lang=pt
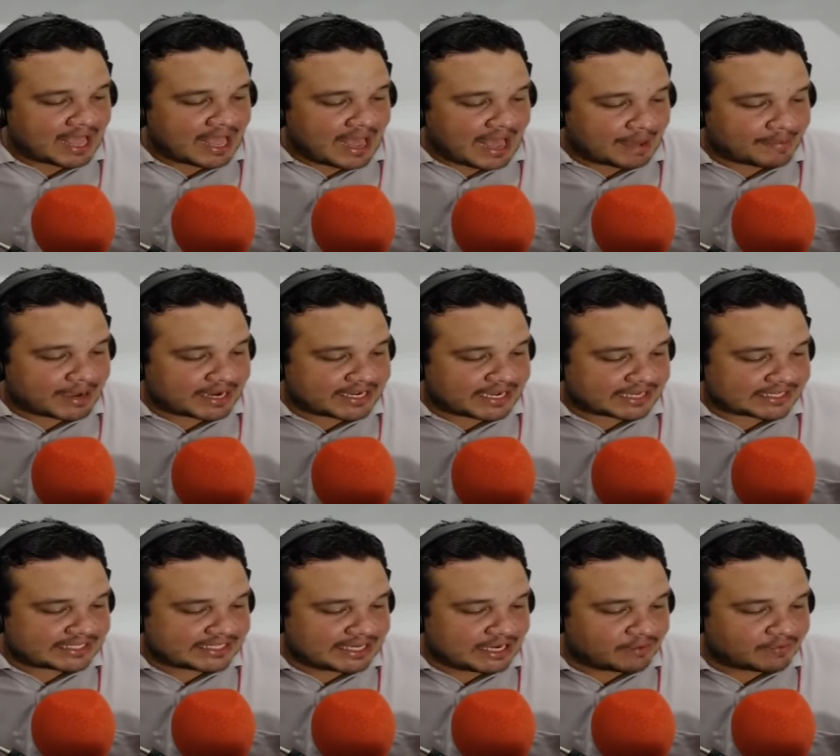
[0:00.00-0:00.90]
a Maria
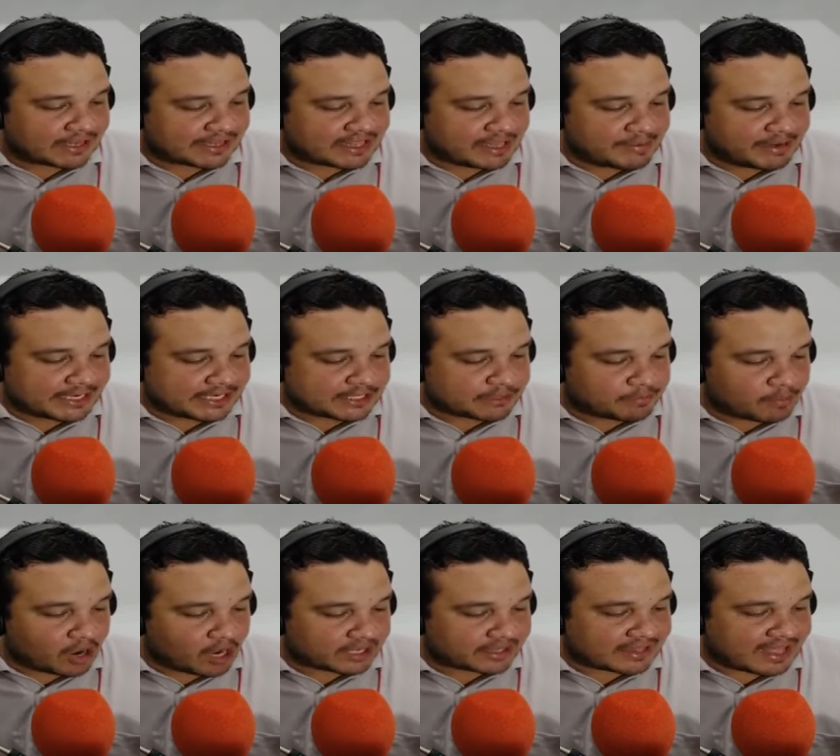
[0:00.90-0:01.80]
Silva, a Tamires
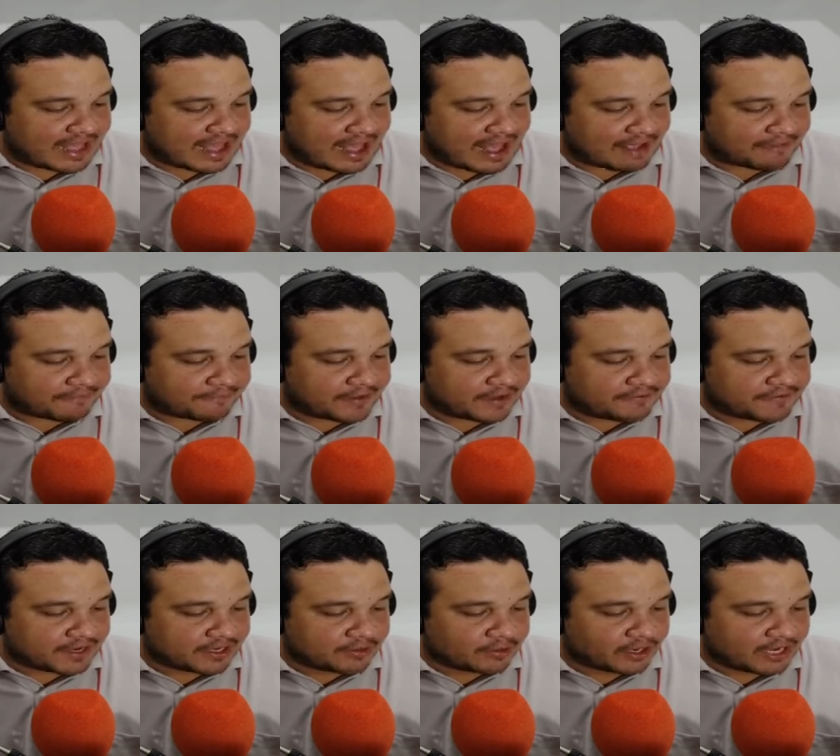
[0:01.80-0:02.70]
Mota, a
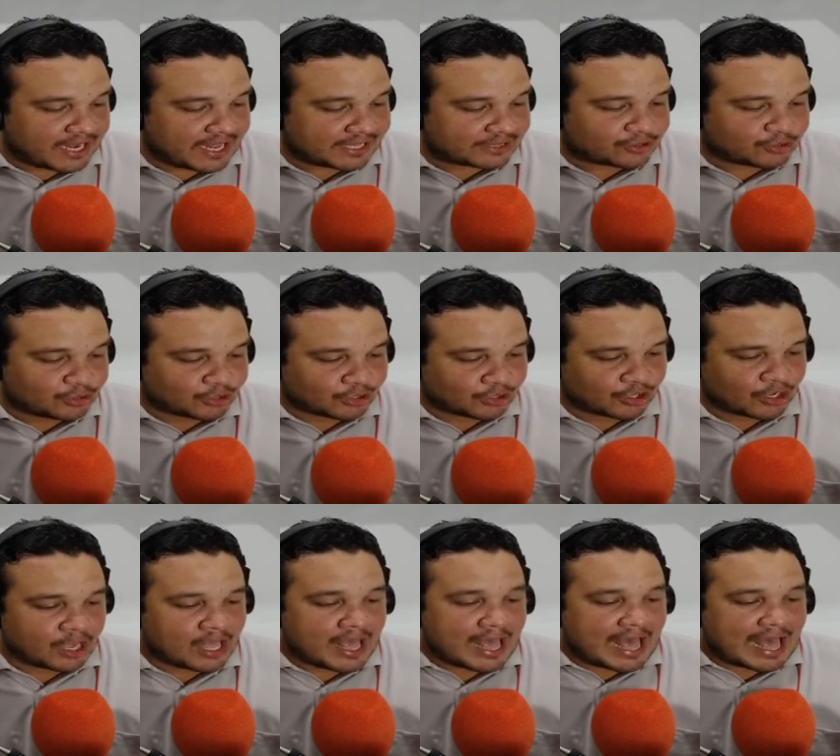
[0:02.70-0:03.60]
Vivian Noleto,